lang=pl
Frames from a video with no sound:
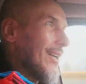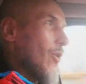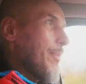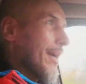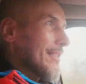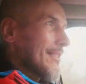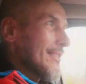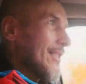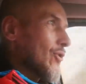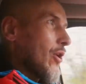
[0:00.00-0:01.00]
Chłopak
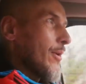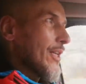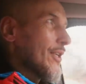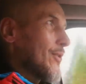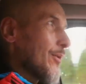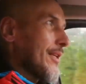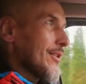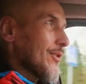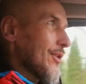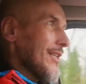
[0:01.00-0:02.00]
ze szkoły naszej córki
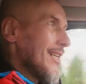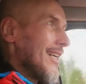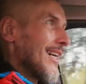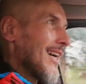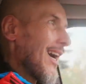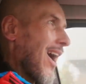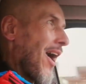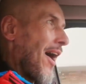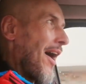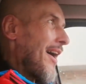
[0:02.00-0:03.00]
Zosi.
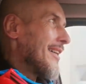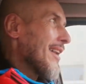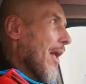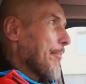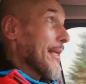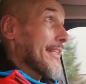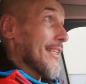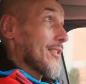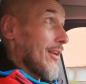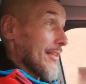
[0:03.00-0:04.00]

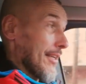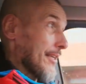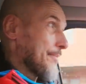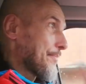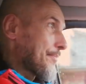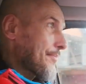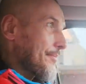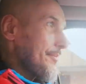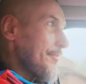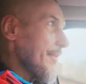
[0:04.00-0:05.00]
15-latek.
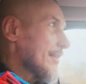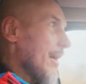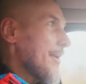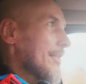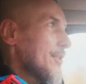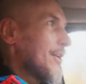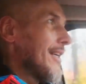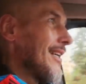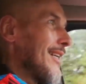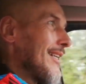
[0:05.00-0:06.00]
Tam jakiś
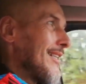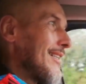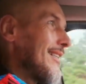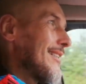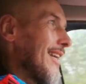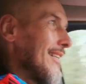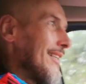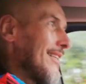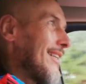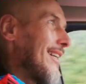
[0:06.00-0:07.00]
Y, ten
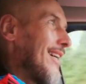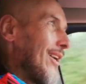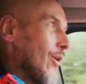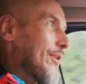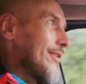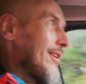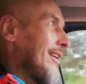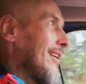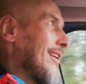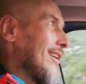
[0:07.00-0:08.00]
login
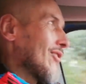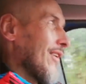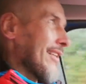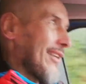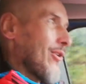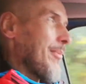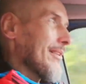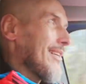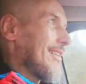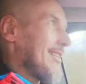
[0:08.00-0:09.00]
Twardy
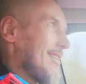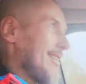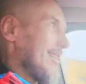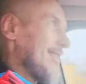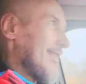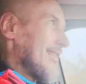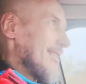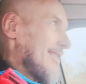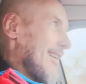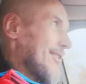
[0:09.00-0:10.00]
Roman,
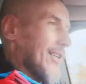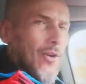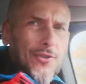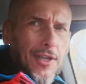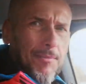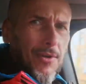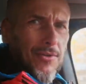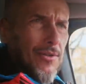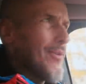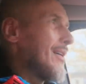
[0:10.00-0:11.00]
zdjęcie gościa z
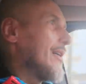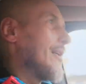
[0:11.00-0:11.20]
brodą